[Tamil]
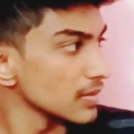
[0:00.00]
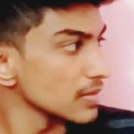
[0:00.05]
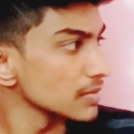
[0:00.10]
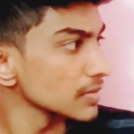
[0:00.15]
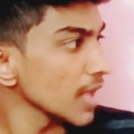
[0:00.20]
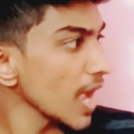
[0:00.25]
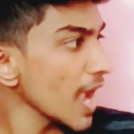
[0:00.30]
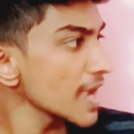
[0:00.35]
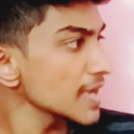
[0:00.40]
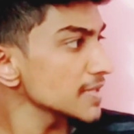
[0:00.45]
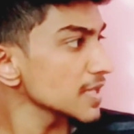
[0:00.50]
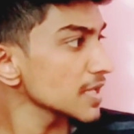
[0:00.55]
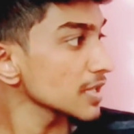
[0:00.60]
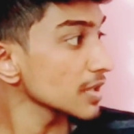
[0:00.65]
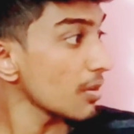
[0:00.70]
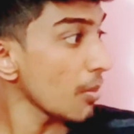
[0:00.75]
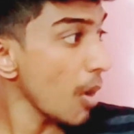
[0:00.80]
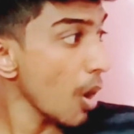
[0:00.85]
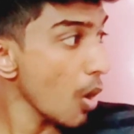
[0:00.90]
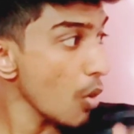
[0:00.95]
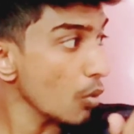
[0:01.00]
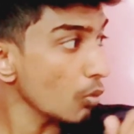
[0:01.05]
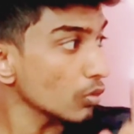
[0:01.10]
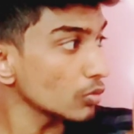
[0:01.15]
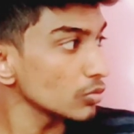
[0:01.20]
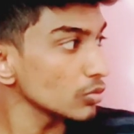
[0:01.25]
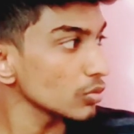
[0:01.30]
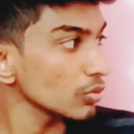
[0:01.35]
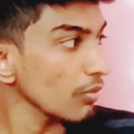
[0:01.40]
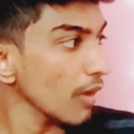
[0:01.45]
தயிர் சாதமா
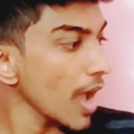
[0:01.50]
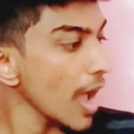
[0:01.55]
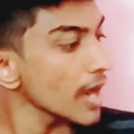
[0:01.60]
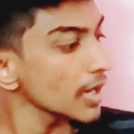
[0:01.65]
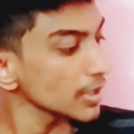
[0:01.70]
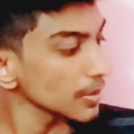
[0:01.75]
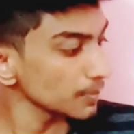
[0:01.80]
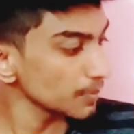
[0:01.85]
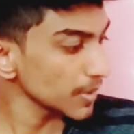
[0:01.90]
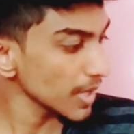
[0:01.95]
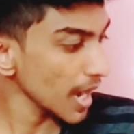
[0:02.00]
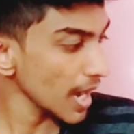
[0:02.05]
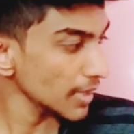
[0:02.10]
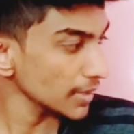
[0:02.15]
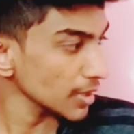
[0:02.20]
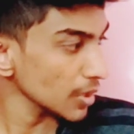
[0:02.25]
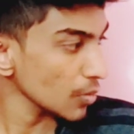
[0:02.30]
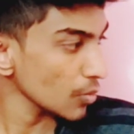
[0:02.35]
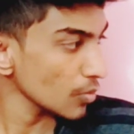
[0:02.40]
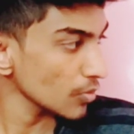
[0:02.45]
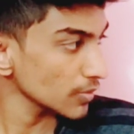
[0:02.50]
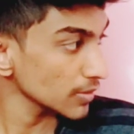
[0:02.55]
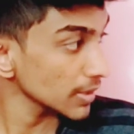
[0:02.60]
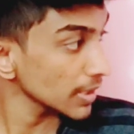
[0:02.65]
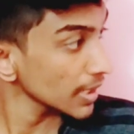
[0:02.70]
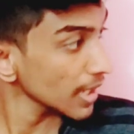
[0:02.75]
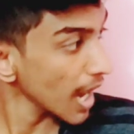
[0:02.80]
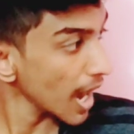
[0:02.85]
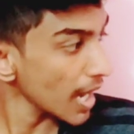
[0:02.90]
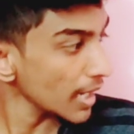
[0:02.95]
கொன்னுருவேன் நீ பிரியாணி தான் கொண்டு
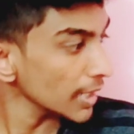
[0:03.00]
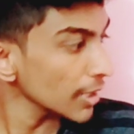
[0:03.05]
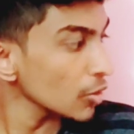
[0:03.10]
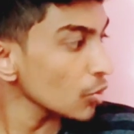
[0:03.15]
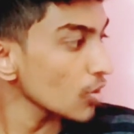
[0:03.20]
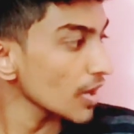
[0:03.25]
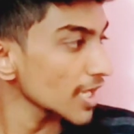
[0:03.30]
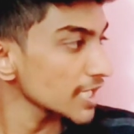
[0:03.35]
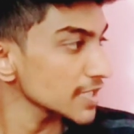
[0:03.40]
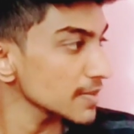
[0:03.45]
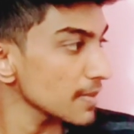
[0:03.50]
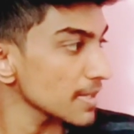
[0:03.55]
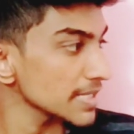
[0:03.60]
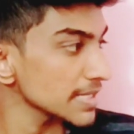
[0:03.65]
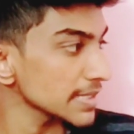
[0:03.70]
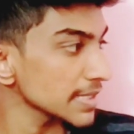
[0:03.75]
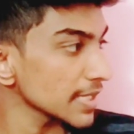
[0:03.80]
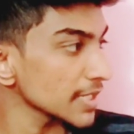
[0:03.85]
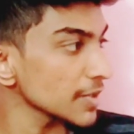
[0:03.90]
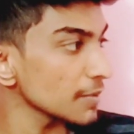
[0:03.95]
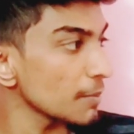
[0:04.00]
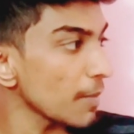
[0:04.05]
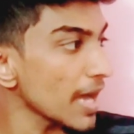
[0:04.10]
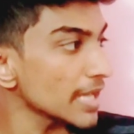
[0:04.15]
வந்தேன்னு காலையில் உன் லஞ்ச் பாக்ஸை திறந்து